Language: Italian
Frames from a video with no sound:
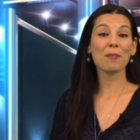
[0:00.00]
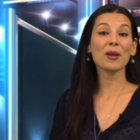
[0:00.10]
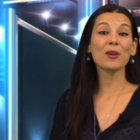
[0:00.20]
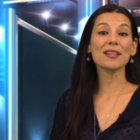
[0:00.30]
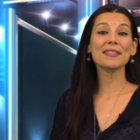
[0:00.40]
A
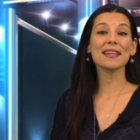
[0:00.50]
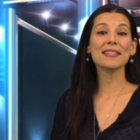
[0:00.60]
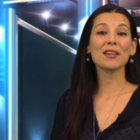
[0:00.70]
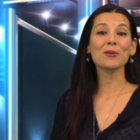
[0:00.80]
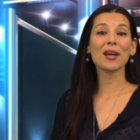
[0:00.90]
me non resta
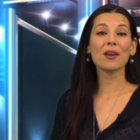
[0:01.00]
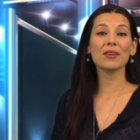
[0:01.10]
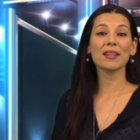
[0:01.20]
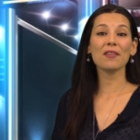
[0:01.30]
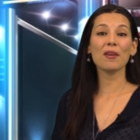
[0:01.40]
che
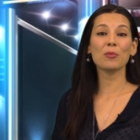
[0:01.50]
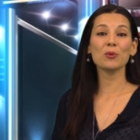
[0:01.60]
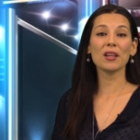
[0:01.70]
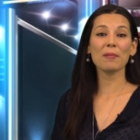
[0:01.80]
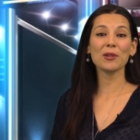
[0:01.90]
salutarvi e darvi
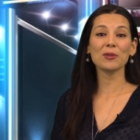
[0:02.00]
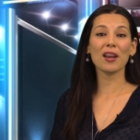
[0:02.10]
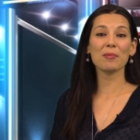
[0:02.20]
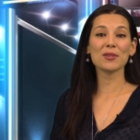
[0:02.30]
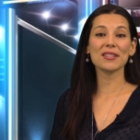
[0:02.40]
appuntamento
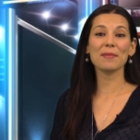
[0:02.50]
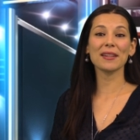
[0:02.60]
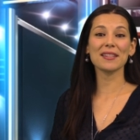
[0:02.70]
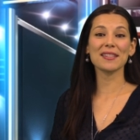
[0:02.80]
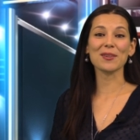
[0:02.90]
alla
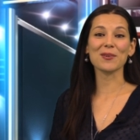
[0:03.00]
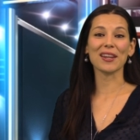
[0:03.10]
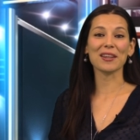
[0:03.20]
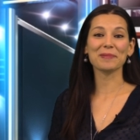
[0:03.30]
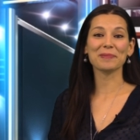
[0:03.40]
prossima
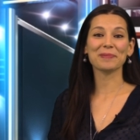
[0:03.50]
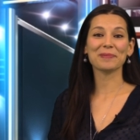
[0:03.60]
edizione.